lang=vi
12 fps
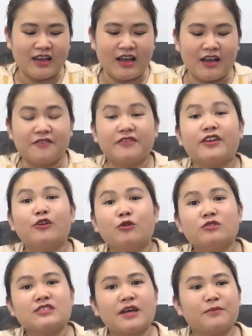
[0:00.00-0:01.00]
À, viên
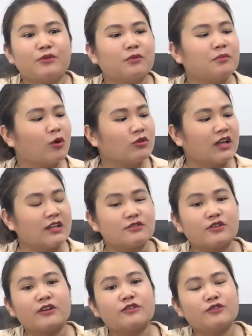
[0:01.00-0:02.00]
uống sâm nhung bổ thận
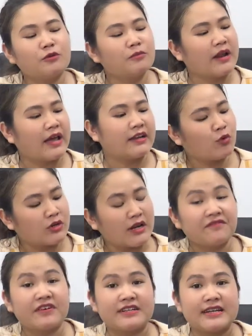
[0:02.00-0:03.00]
Xuân Trung này một
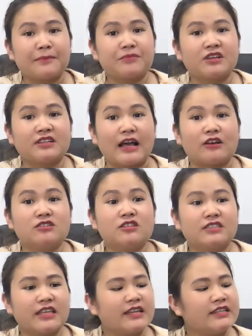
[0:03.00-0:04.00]
trăm phần trăm từ thảo
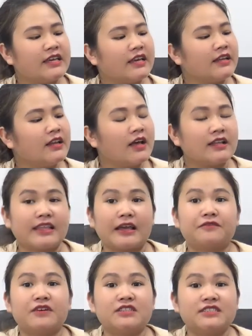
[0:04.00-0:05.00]
dược thiên nhiên. Thành
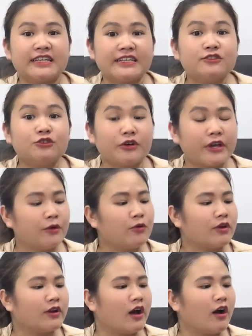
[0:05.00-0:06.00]
phần chính chủ yếu
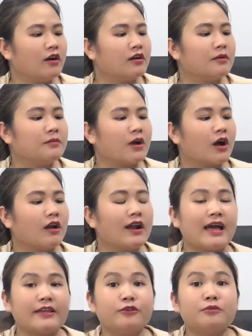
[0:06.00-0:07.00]
của nó gồm có
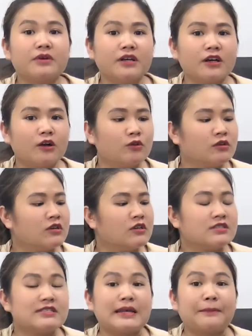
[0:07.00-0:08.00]
là nhung hươu,
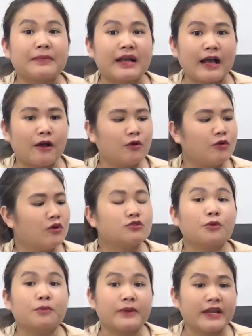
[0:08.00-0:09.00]
sâm cao,
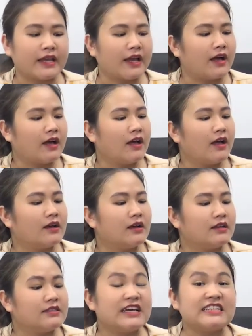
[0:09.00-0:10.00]
thục địa,
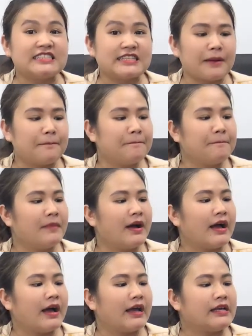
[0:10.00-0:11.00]
à, nhân sâm
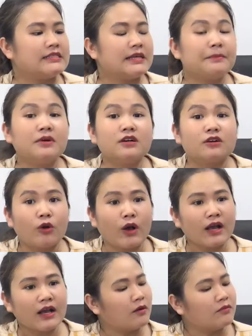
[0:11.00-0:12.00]
hay dâm hương
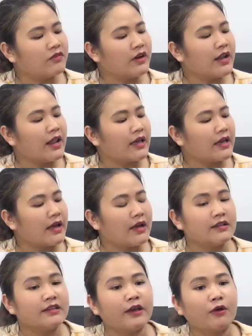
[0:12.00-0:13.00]
hoắc cộng với
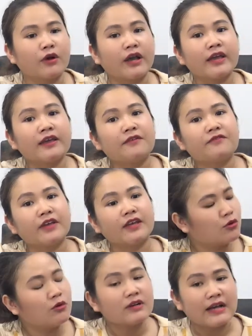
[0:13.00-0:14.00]
lại nhiều cái vị
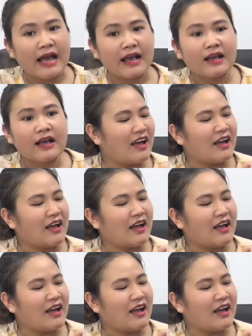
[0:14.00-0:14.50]
thuốc khác.